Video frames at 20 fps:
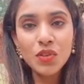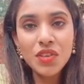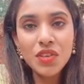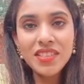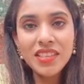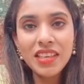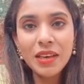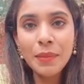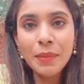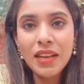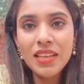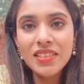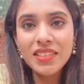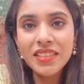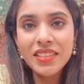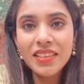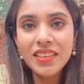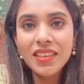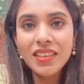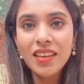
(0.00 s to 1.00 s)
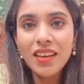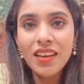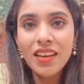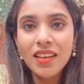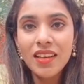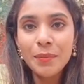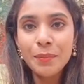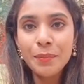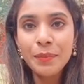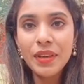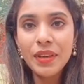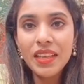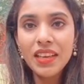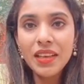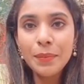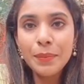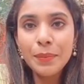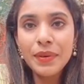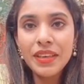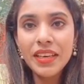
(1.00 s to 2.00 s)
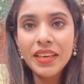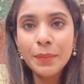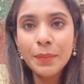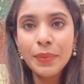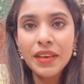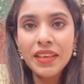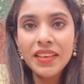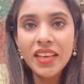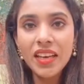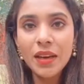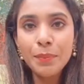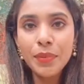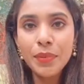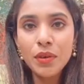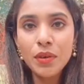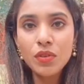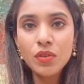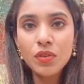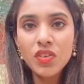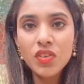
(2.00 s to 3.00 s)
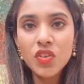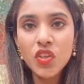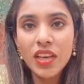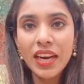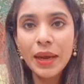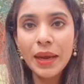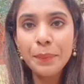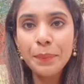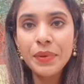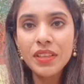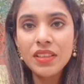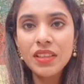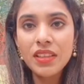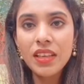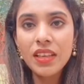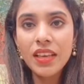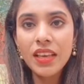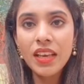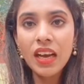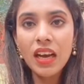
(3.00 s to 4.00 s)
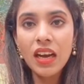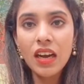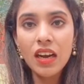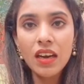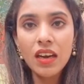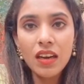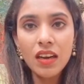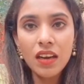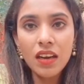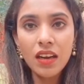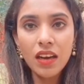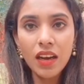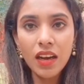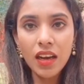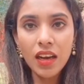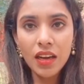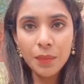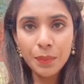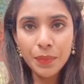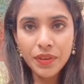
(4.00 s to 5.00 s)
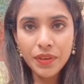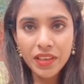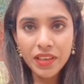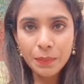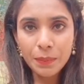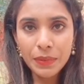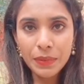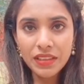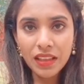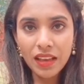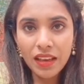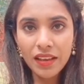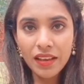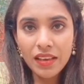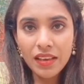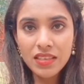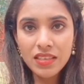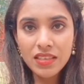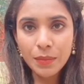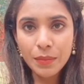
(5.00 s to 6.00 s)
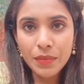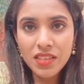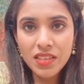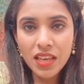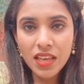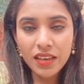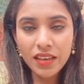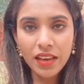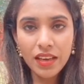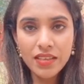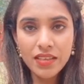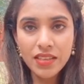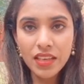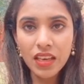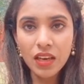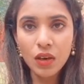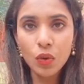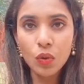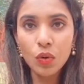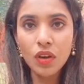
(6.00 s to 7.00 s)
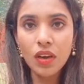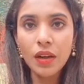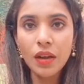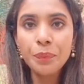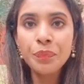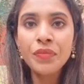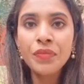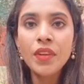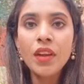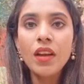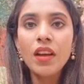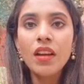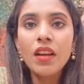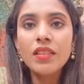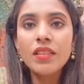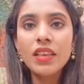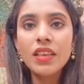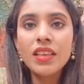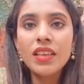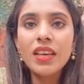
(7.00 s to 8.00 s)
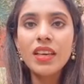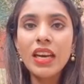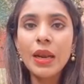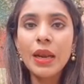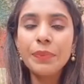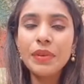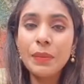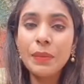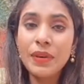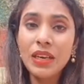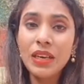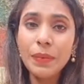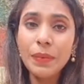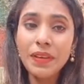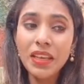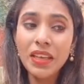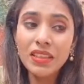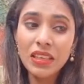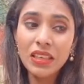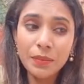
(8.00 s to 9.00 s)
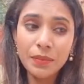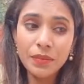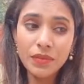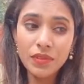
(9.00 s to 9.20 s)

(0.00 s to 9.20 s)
रोशन शर्मा जी मेरे बड़े भैया बहुत शराब पीते हैं आप ही बताएं इस समस्या कैसे हल होगा देखिए अगर आपके बड़े भैया